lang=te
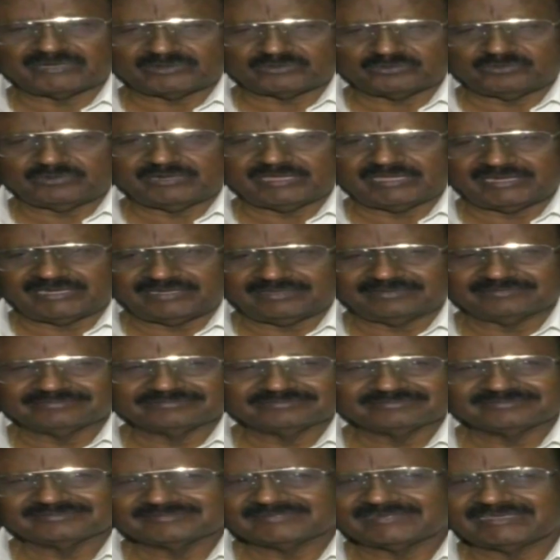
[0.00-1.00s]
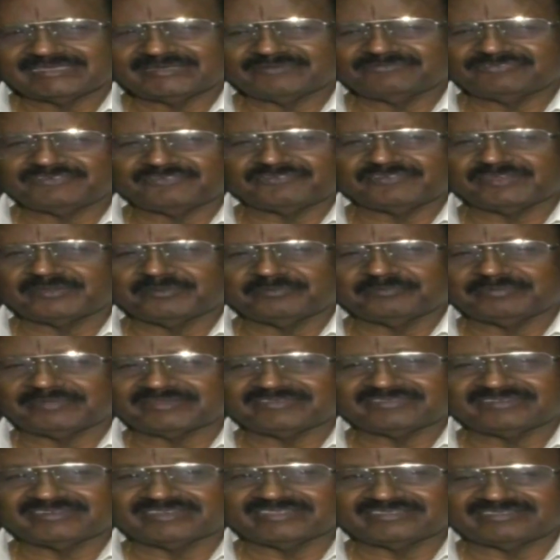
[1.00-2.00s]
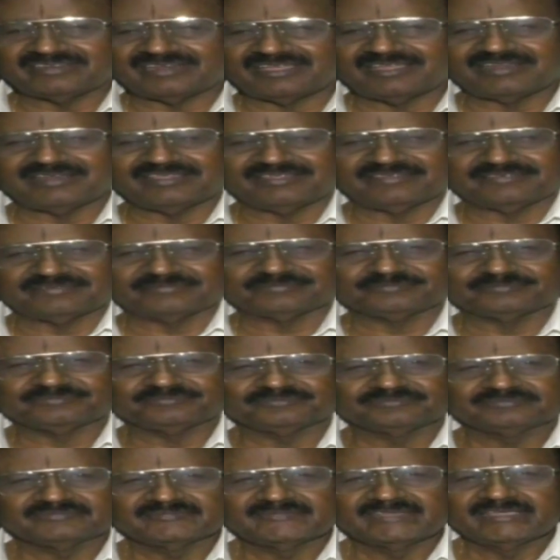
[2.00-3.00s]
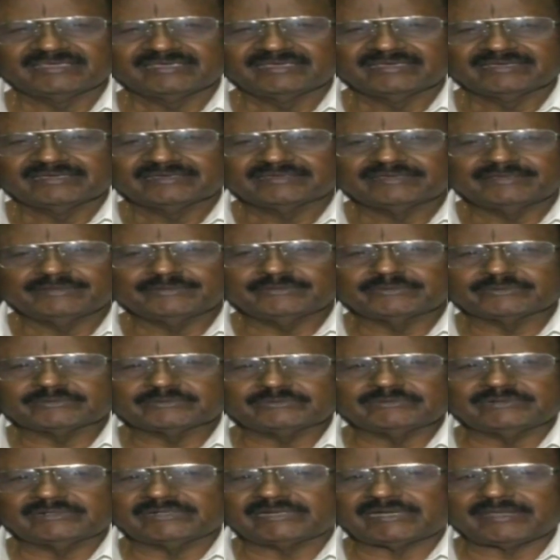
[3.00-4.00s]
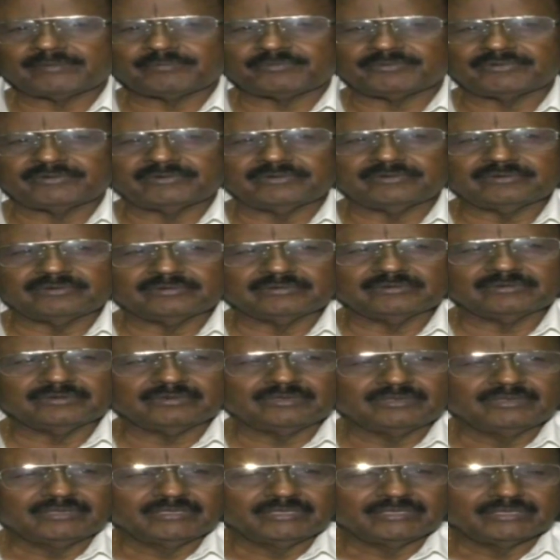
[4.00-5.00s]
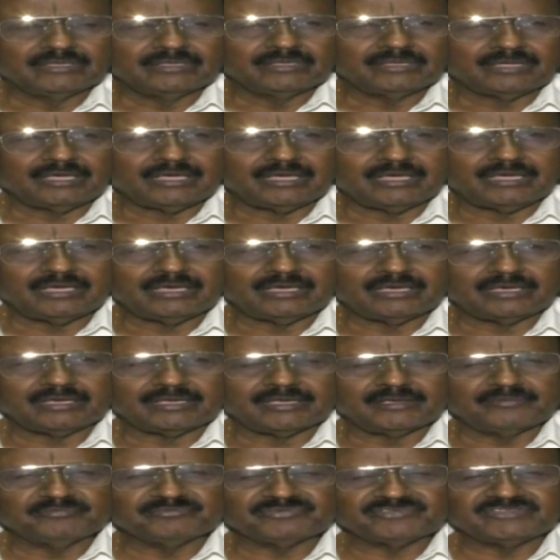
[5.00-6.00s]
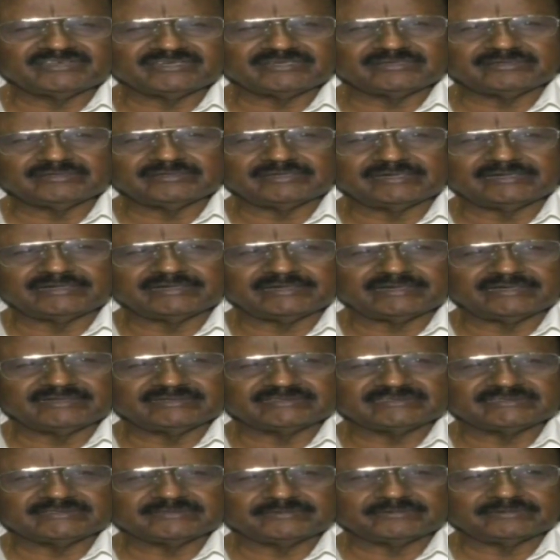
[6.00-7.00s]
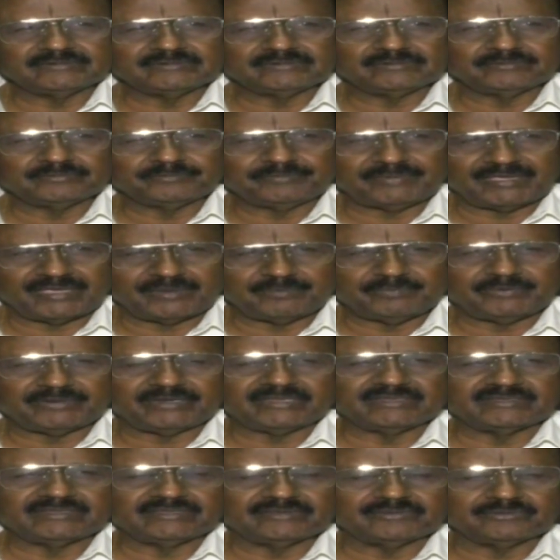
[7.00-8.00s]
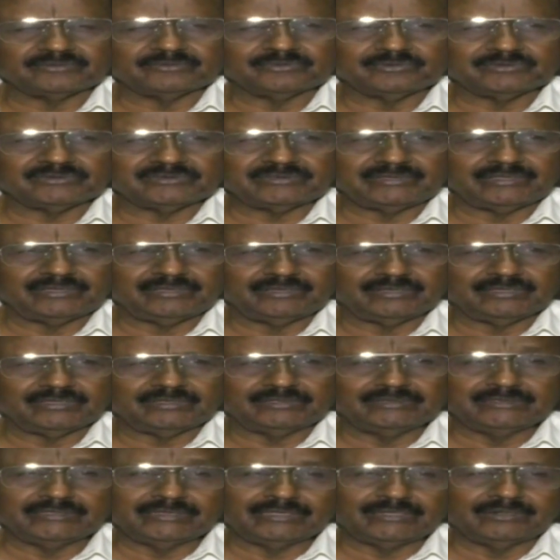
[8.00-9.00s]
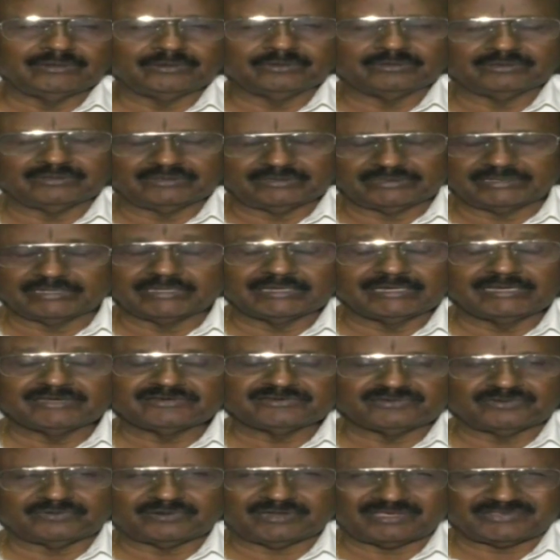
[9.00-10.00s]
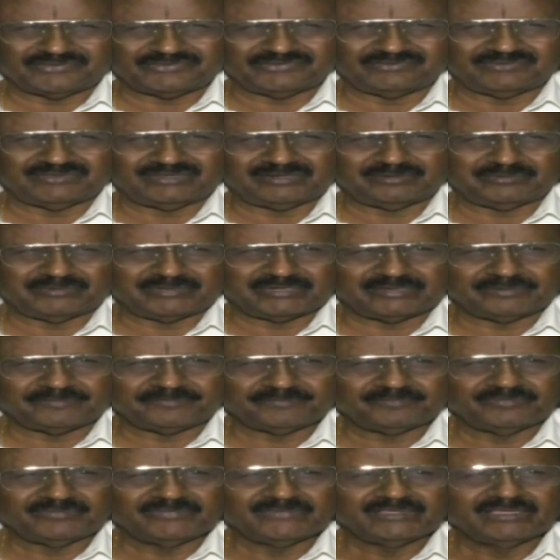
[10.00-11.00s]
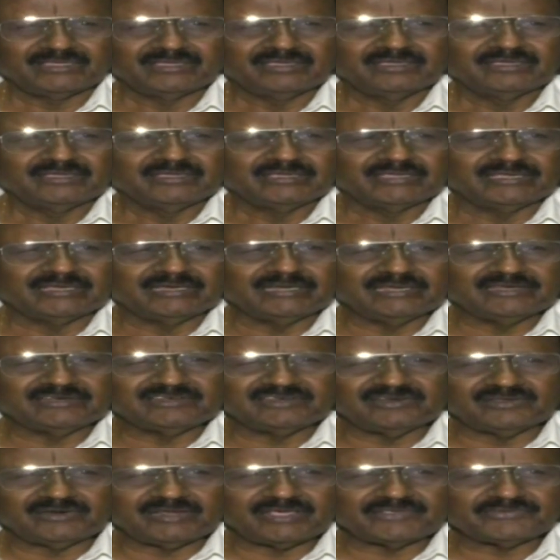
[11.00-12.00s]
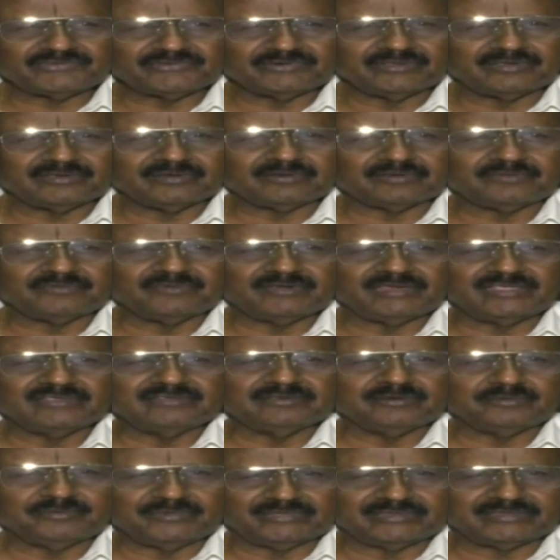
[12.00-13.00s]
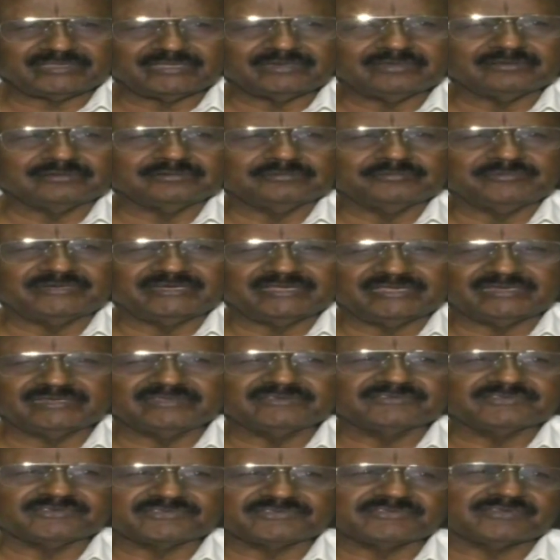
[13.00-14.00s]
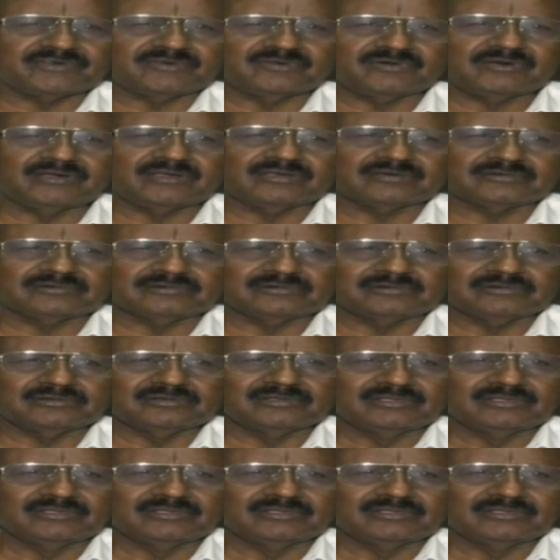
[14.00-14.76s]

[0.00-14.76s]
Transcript: మాకు ఉండాలి కానీ ఫిఫ్టీన్ పర్సెంటేజ్ రాలేదు ఎందుకు అంటే అప్పుడు ఎంసెట్ ఎంట్రన్స్ పేపర్ ఏదైతుందో హిందీలో ఇంగ్లీష్లో రాసిందనమాట ఇంగ్లీష్లో ఉండే వరకు విలేజ్లో మేము తెలుగు మీడియం నుంచి వచ్చిన వాళ్ళకు